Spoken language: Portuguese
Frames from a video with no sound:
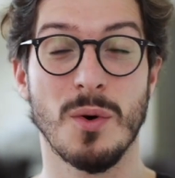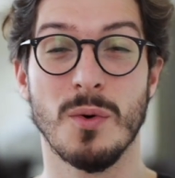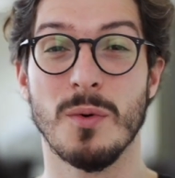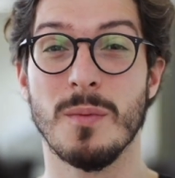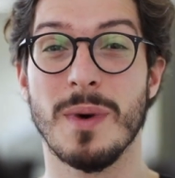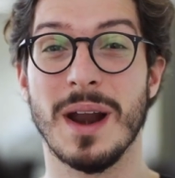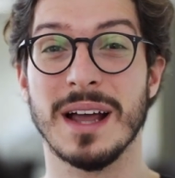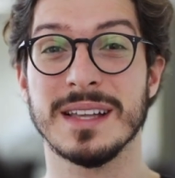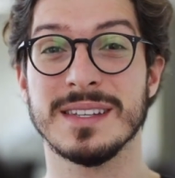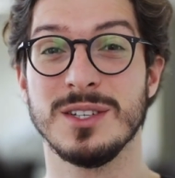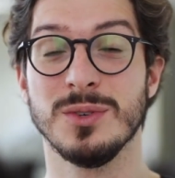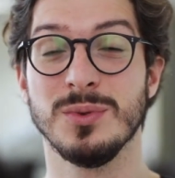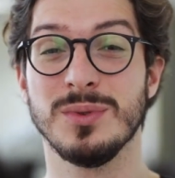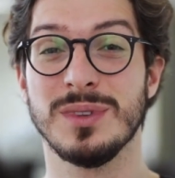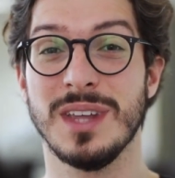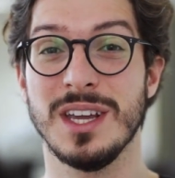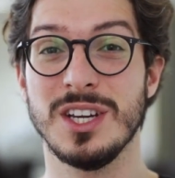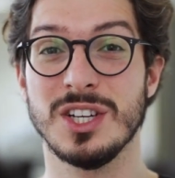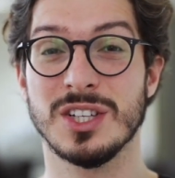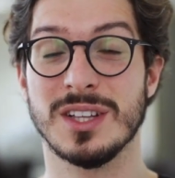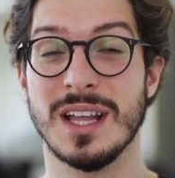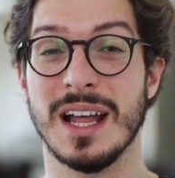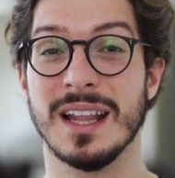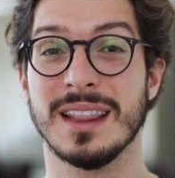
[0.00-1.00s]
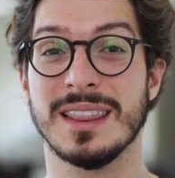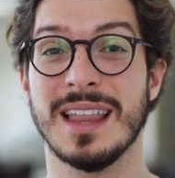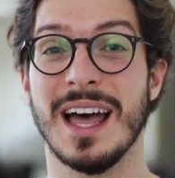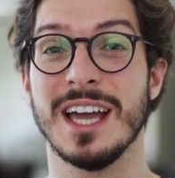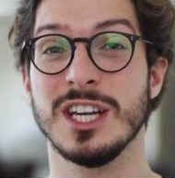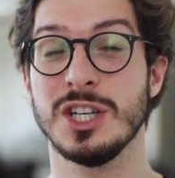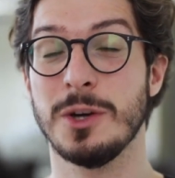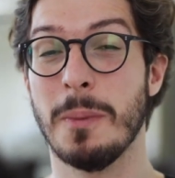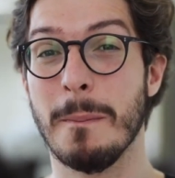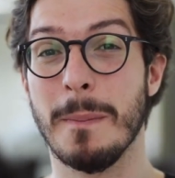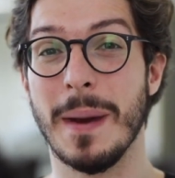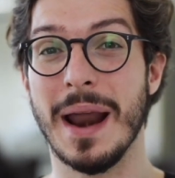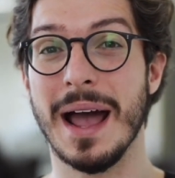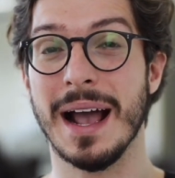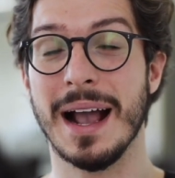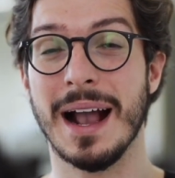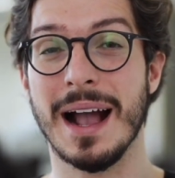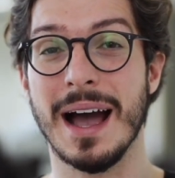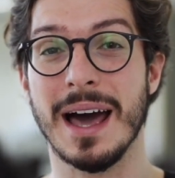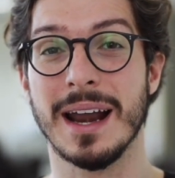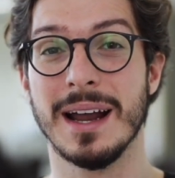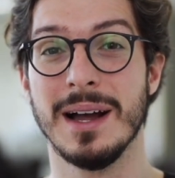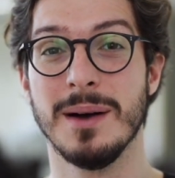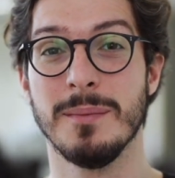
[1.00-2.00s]
o Brasil tem estatais pra
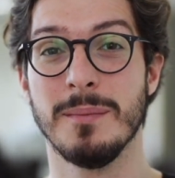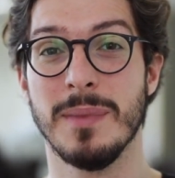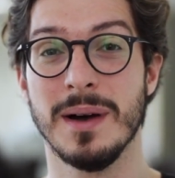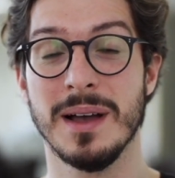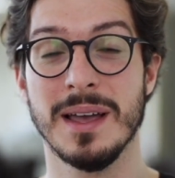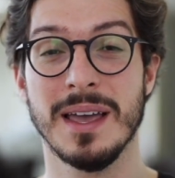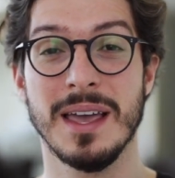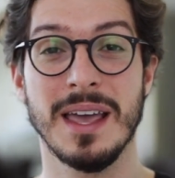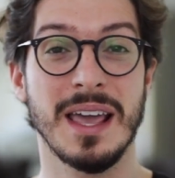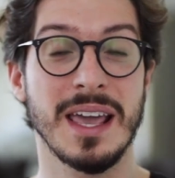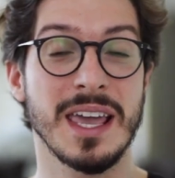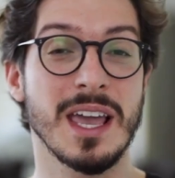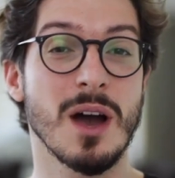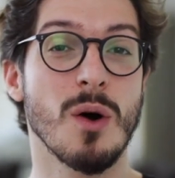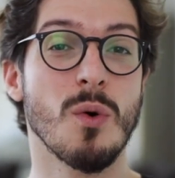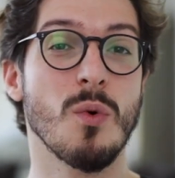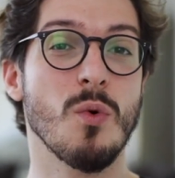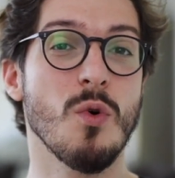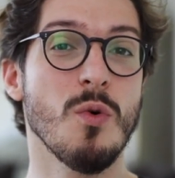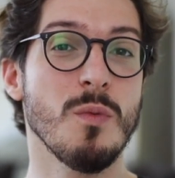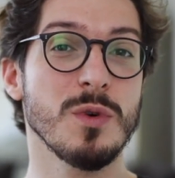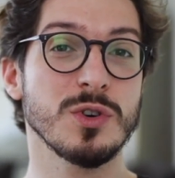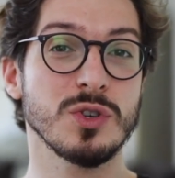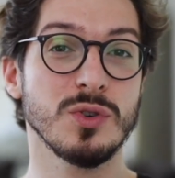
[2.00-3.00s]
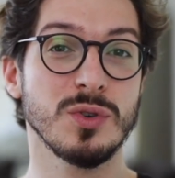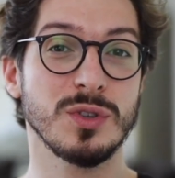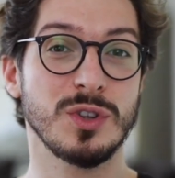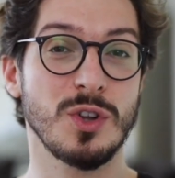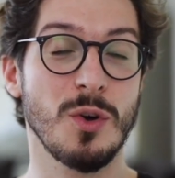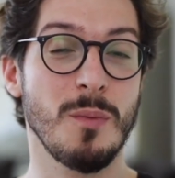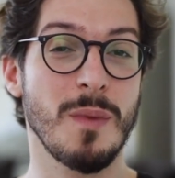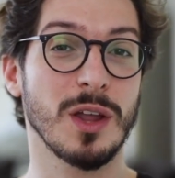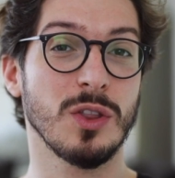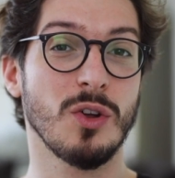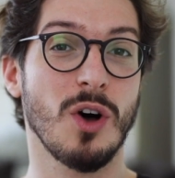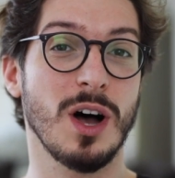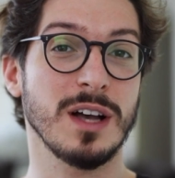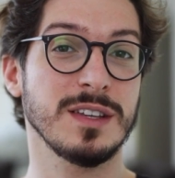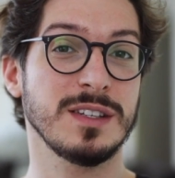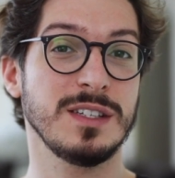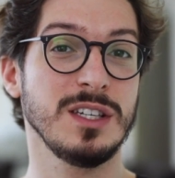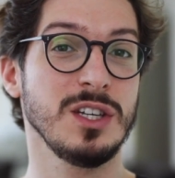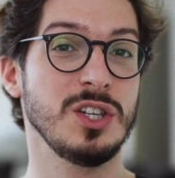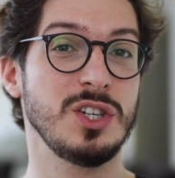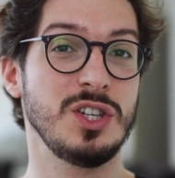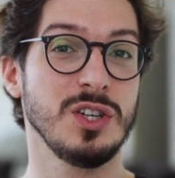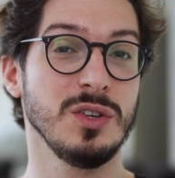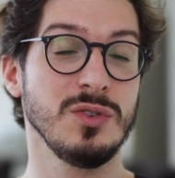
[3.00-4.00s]
caramba e algumas não têm o menor
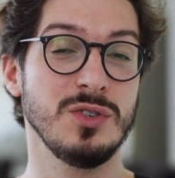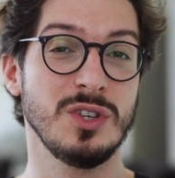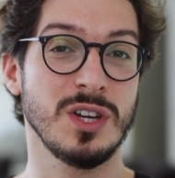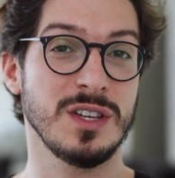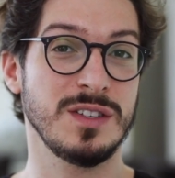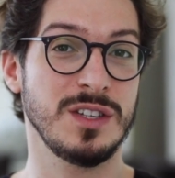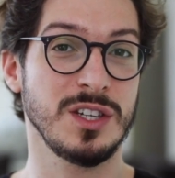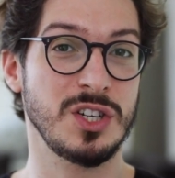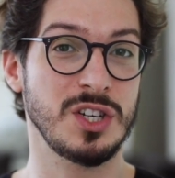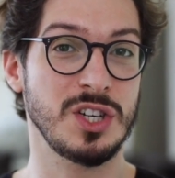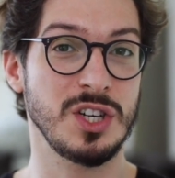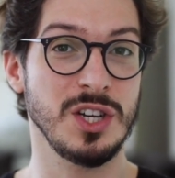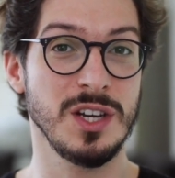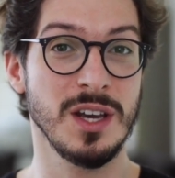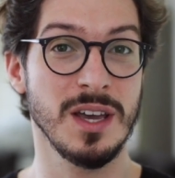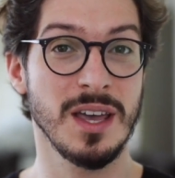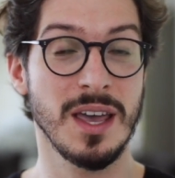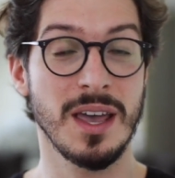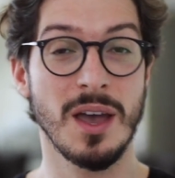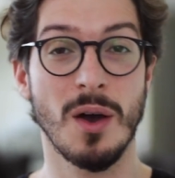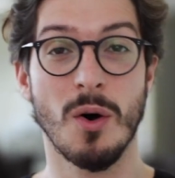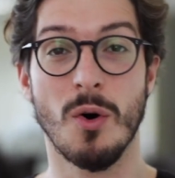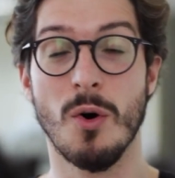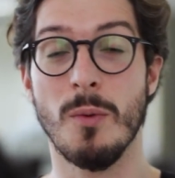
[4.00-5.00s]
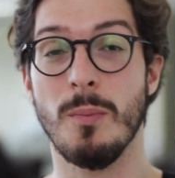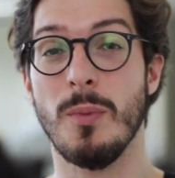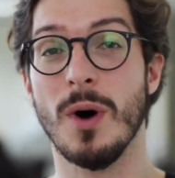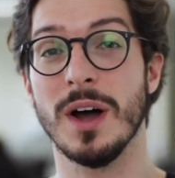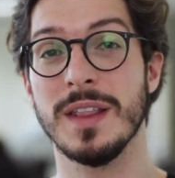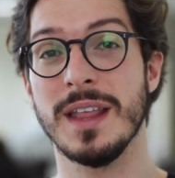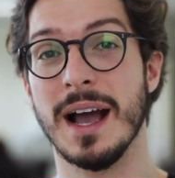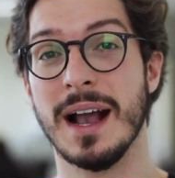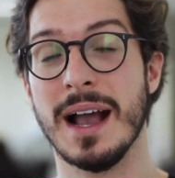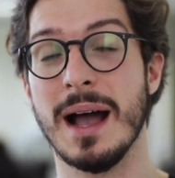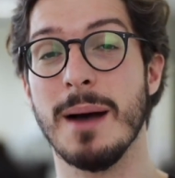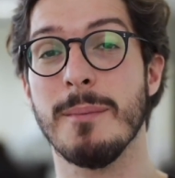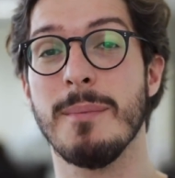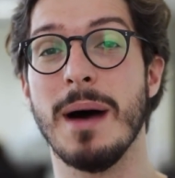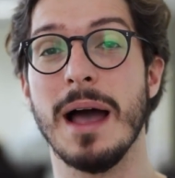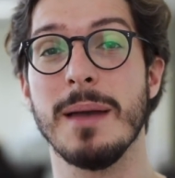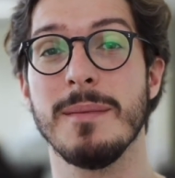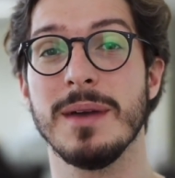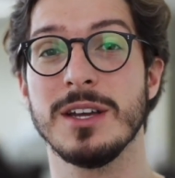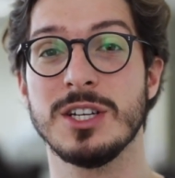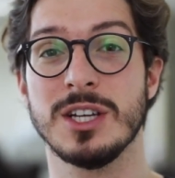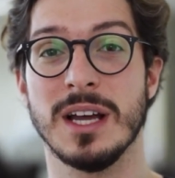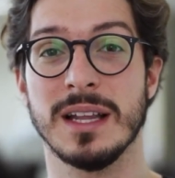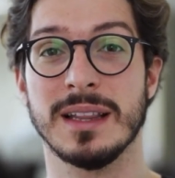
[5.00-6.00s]
sentido de existir ou podem
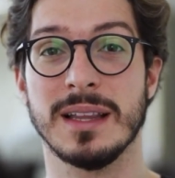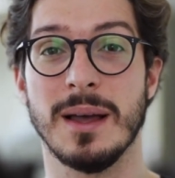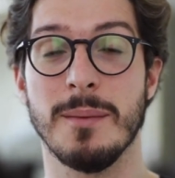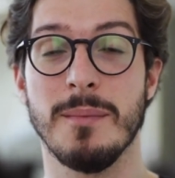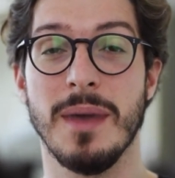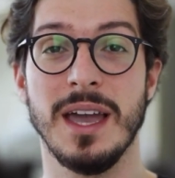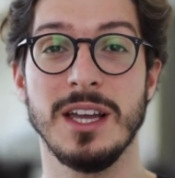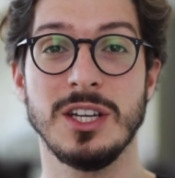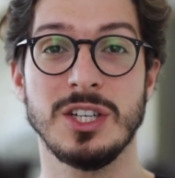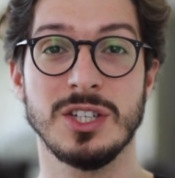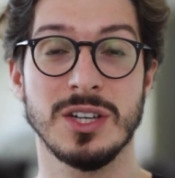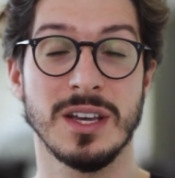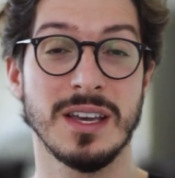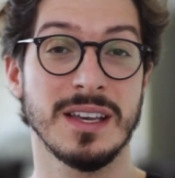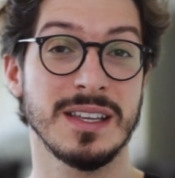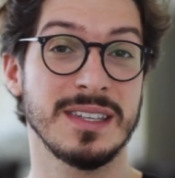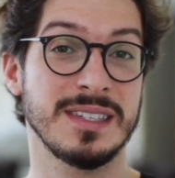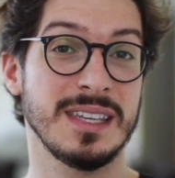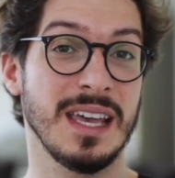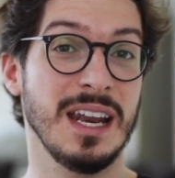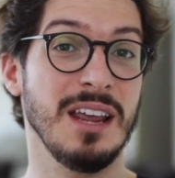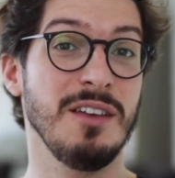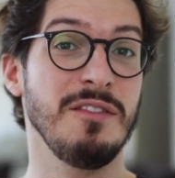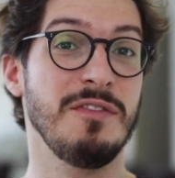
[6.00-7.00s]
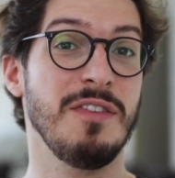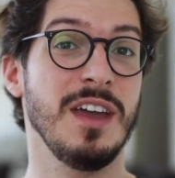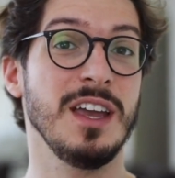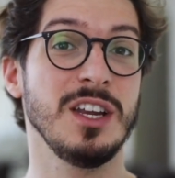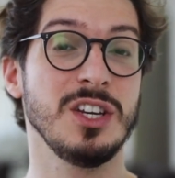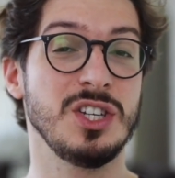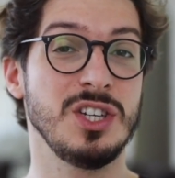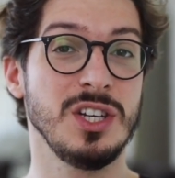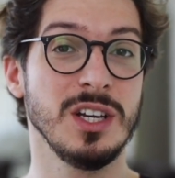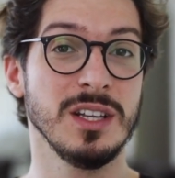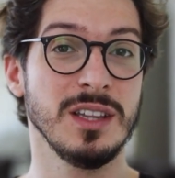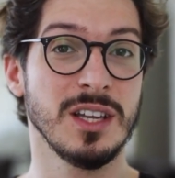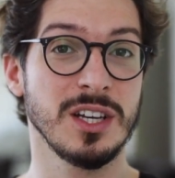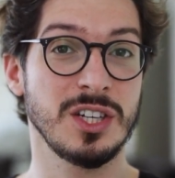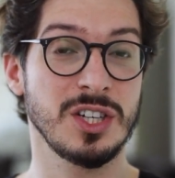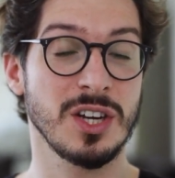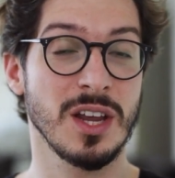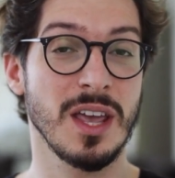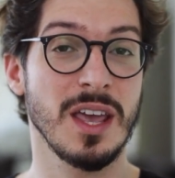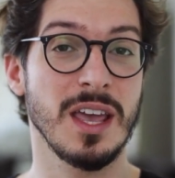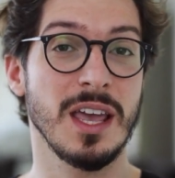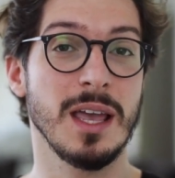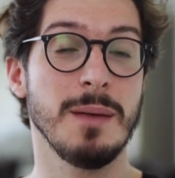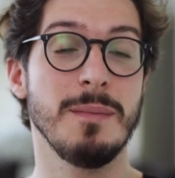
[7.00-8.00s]
acabar imediatamente, serem
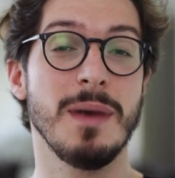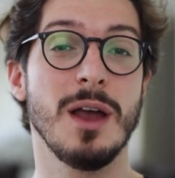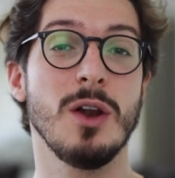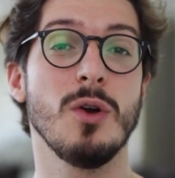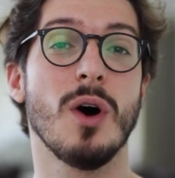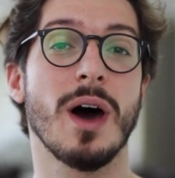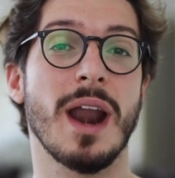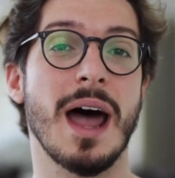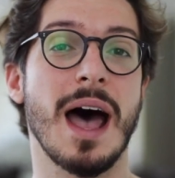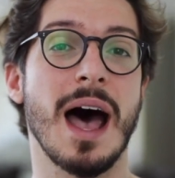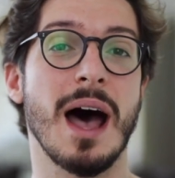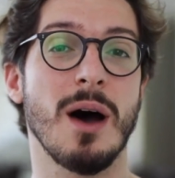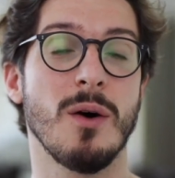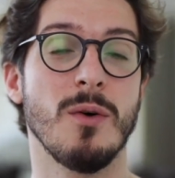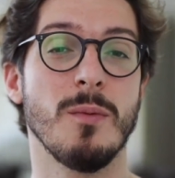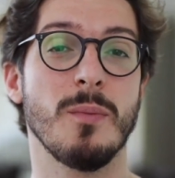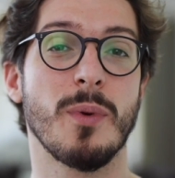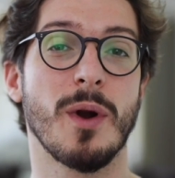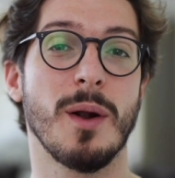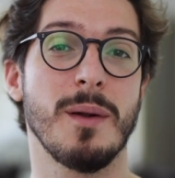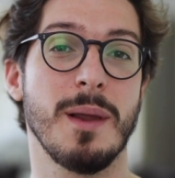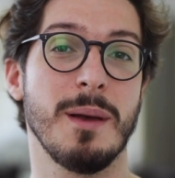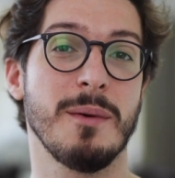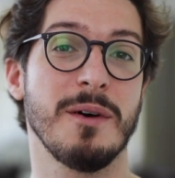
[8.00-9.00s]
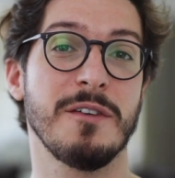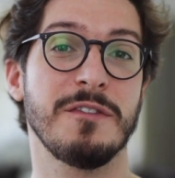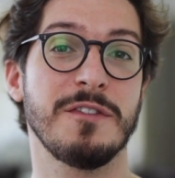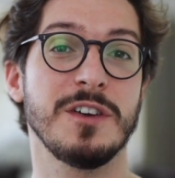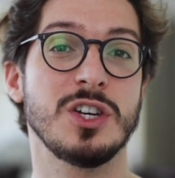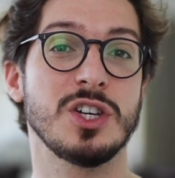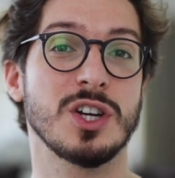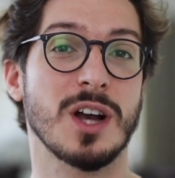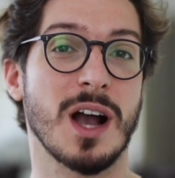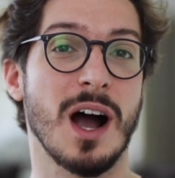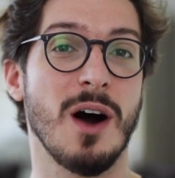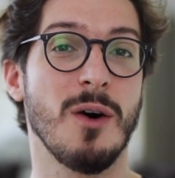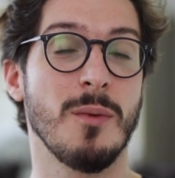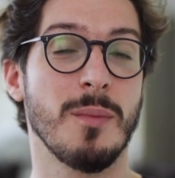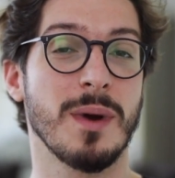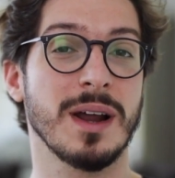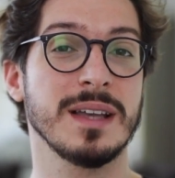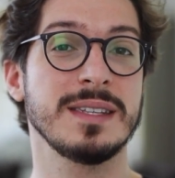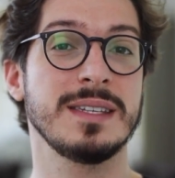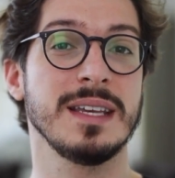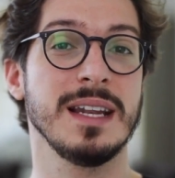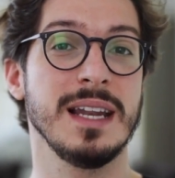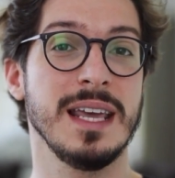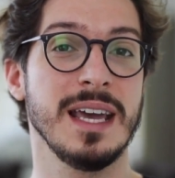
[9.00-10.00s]
vendidas e melhorar um problema fiscal
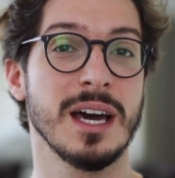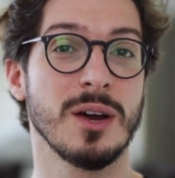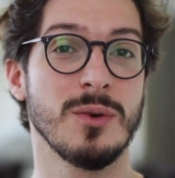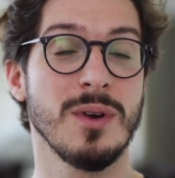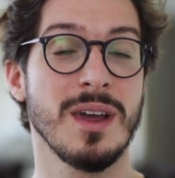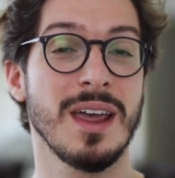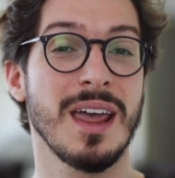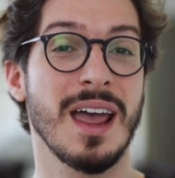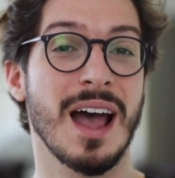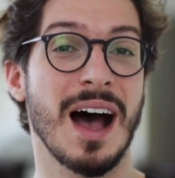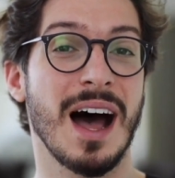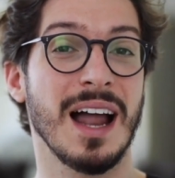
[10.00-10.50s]
brasileiro,